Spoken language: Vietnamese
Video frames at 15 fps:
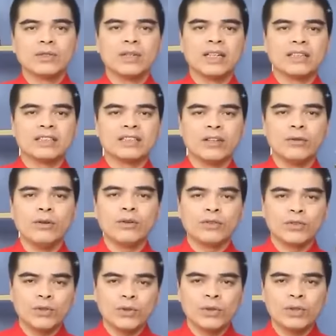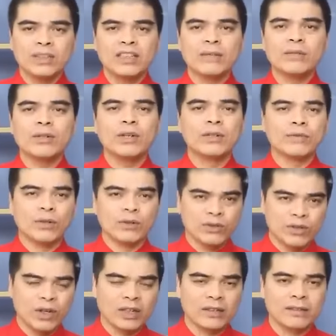rồi đặt 6 đồng xu xếp theo hình
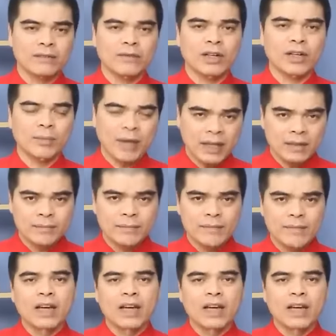vòng tròn vào cái bát